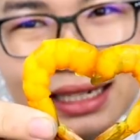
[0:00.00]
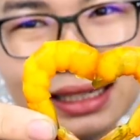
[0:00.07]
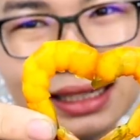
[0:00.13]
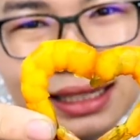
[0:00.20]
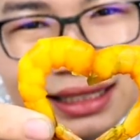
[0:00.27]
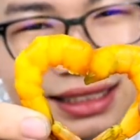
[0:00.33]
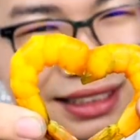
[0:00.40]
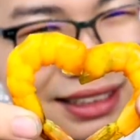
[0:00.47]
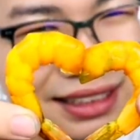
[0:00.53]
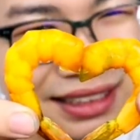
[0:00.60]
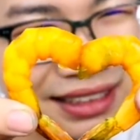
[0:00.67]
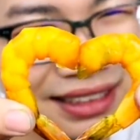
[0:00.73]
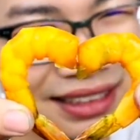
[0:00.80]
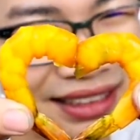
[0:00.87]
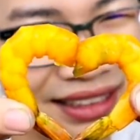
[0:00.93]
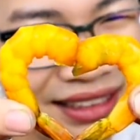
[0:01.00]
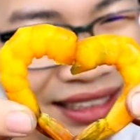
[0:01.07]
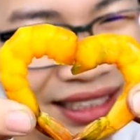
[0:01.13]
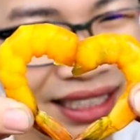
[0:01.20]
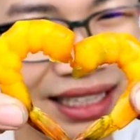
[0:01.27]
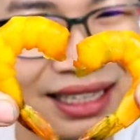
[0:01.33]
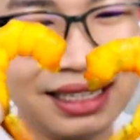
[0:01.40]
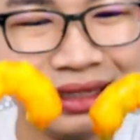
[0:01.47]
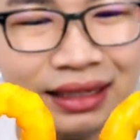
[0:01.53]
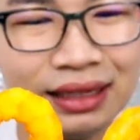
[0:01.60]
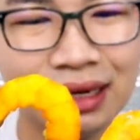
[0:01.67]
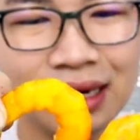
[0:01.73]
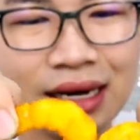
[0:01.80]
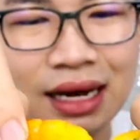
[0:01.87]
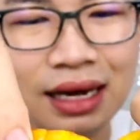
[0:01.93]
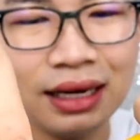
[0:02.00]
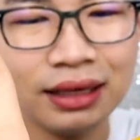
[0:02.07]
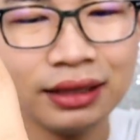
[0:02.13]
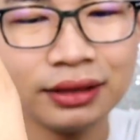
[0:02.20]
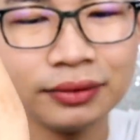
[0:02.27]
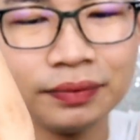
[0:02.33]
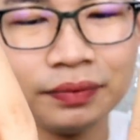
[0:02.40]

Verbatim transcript: เลยน่ารัก